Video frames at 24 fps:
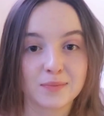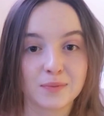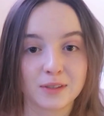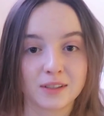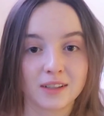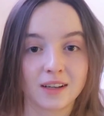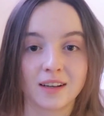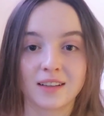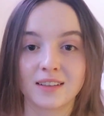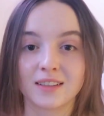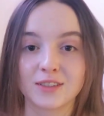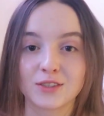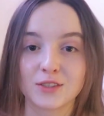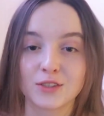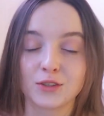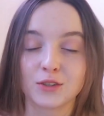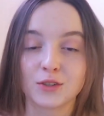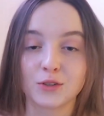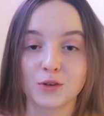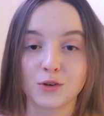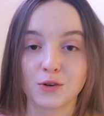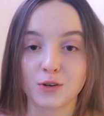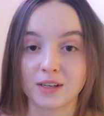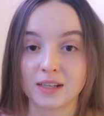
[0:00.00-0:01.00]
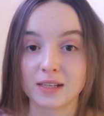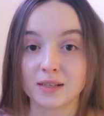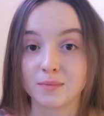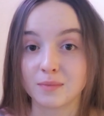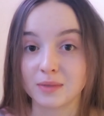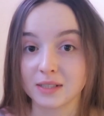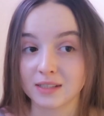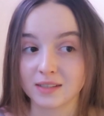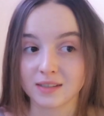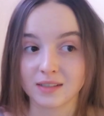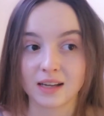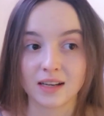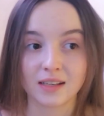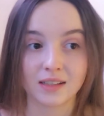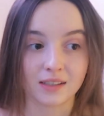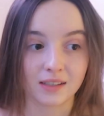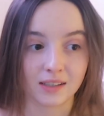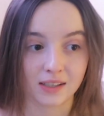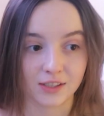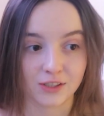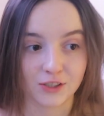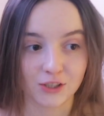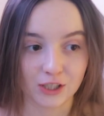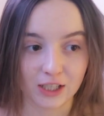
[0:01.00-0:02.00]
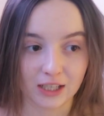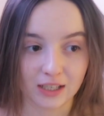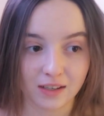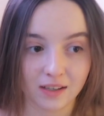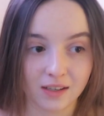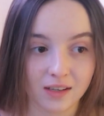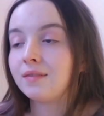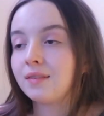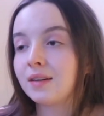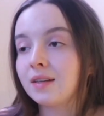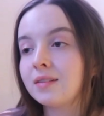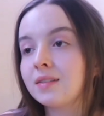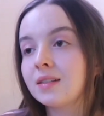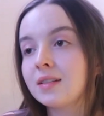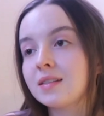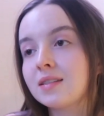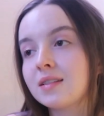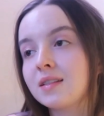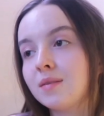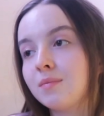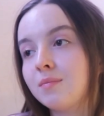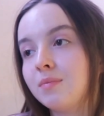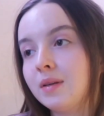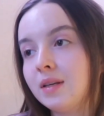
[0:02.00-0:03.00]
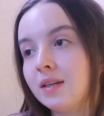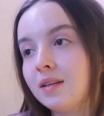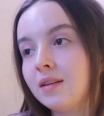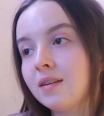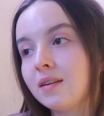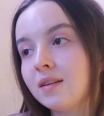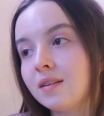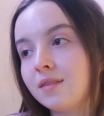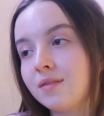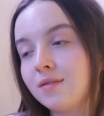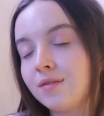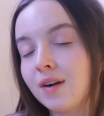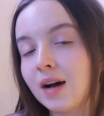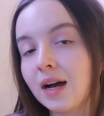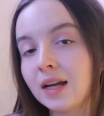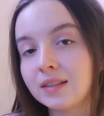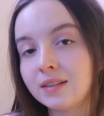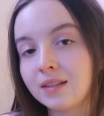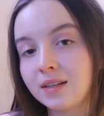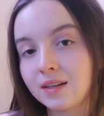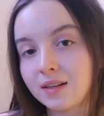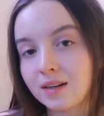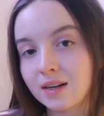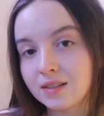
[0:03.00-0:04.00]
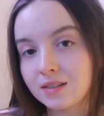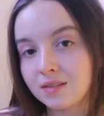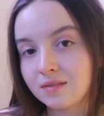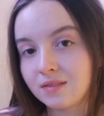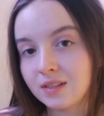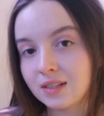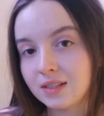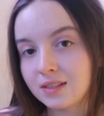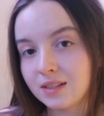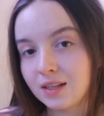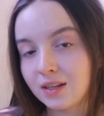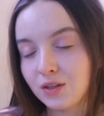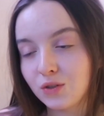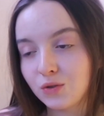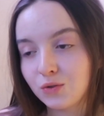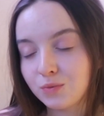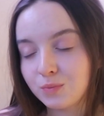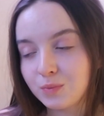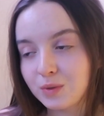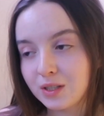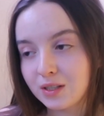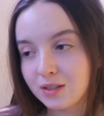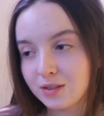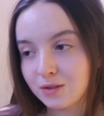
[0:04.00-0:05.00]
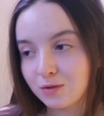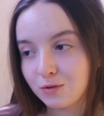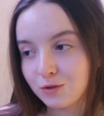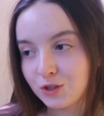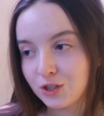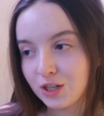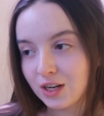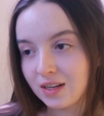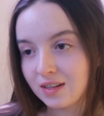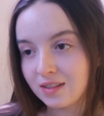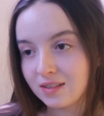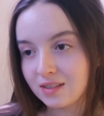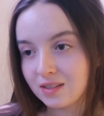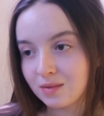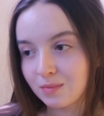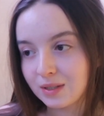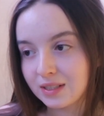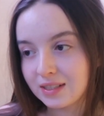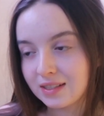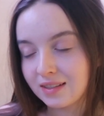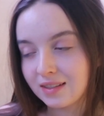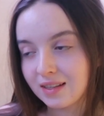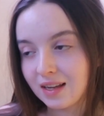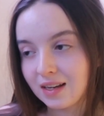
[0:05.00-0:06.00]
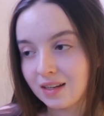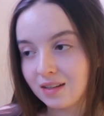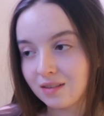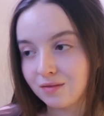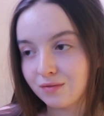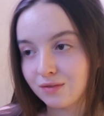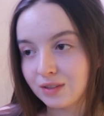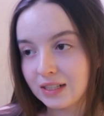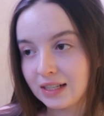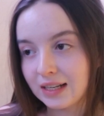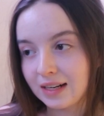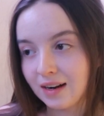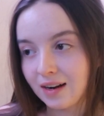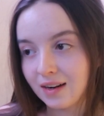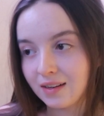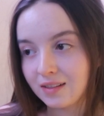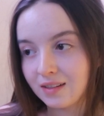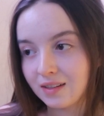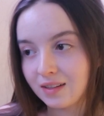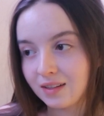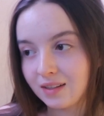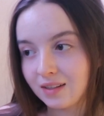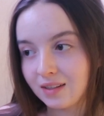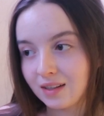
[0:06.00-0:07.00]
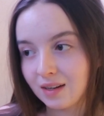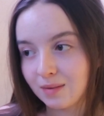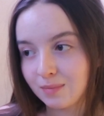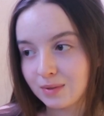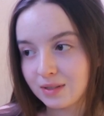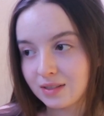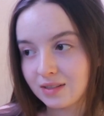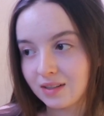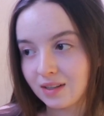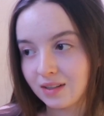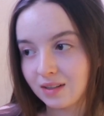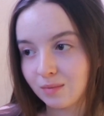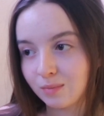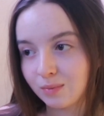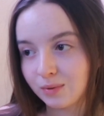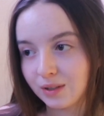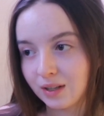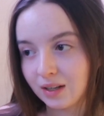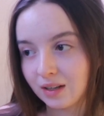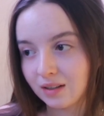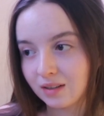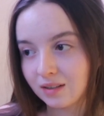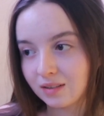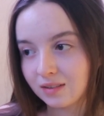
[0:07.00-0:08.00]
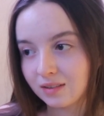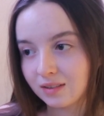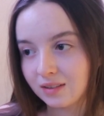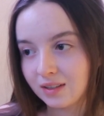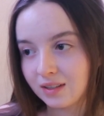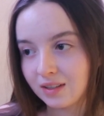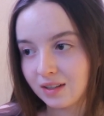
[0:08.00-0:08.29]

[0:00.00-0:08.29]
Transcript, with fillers: испытала, что такое эмоциональные качели. Наверное, стабильно 2-3 раза в неделю у меня случались эмоциональные выгорания. Я постоянно плакала,